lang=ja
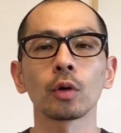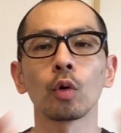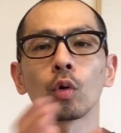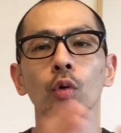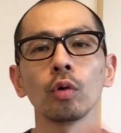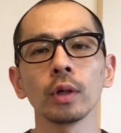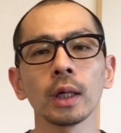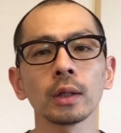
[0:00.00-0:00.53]
こ
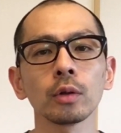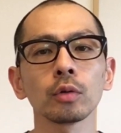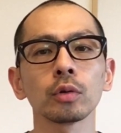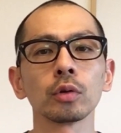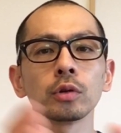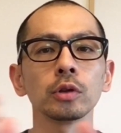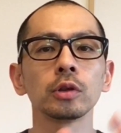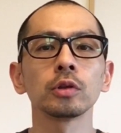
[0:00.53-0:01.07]
こをやっておく
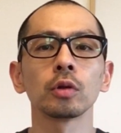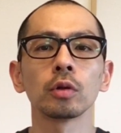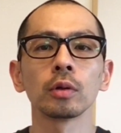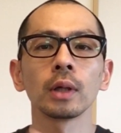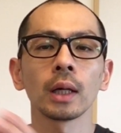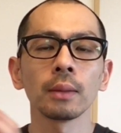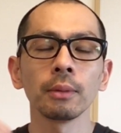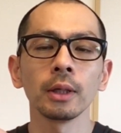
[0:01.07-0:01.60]
と術後の
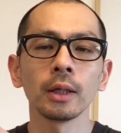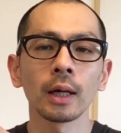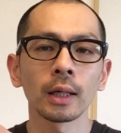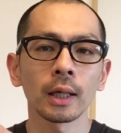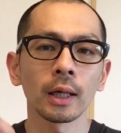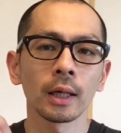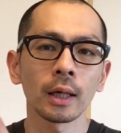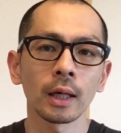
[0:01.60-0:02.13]
リハビリ
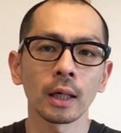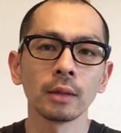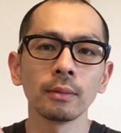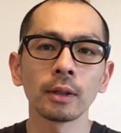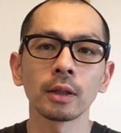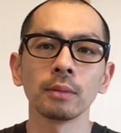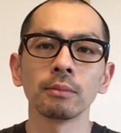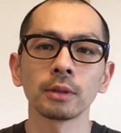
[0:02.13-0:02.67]
が経過がう
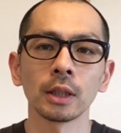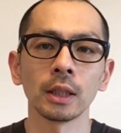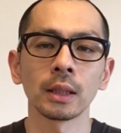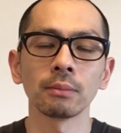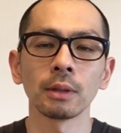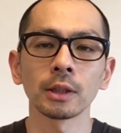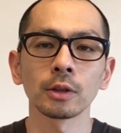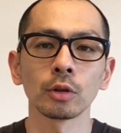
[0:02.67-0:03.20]
まくい
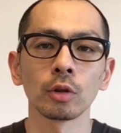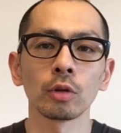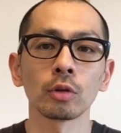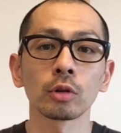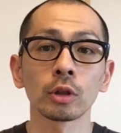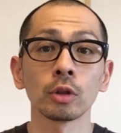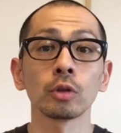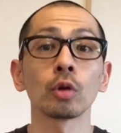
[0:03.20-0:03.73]
きます
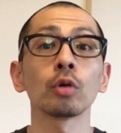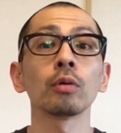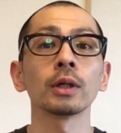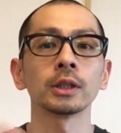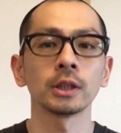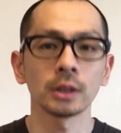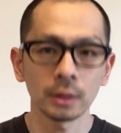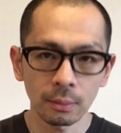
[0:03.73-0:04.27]
よっていうところは
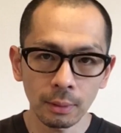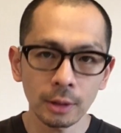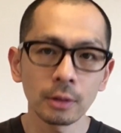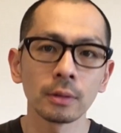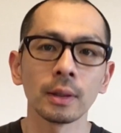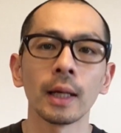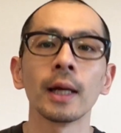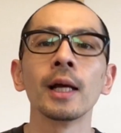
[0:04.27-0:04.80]
知ってます
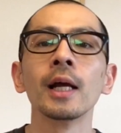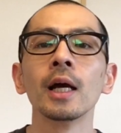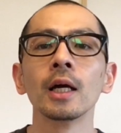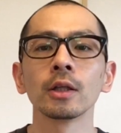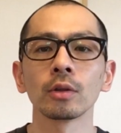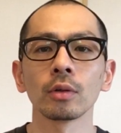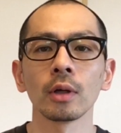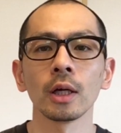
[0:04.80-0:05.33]
んで、
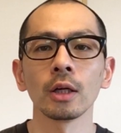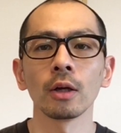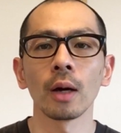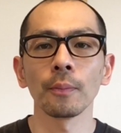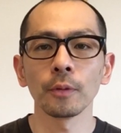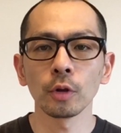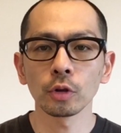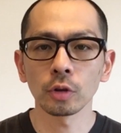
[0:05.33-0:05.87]
その辺の
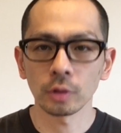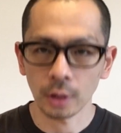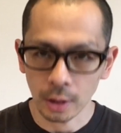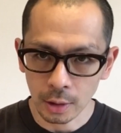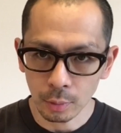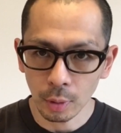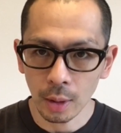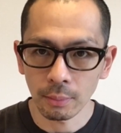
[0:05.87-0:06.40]
アプローチをさ
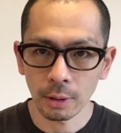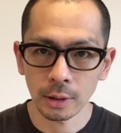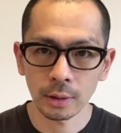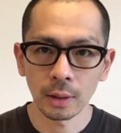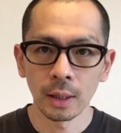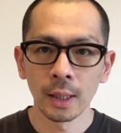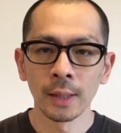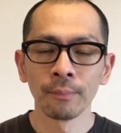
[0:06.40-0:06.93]
せてもらいます。